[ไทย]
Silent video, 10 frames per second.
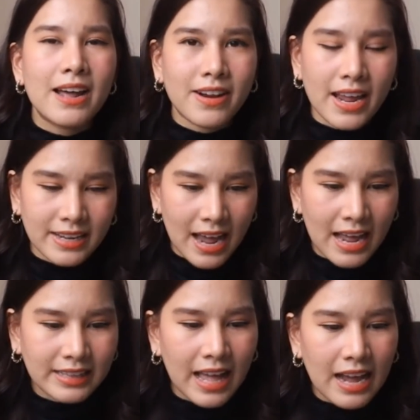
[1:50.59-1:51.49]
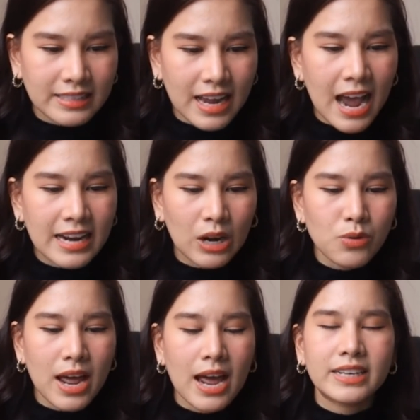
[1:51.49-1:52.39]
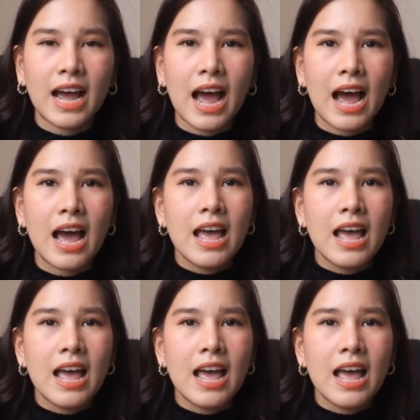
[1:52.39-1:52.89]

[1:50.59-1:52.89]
แรงงานต่างชาติเท่านั้น้นค่ะ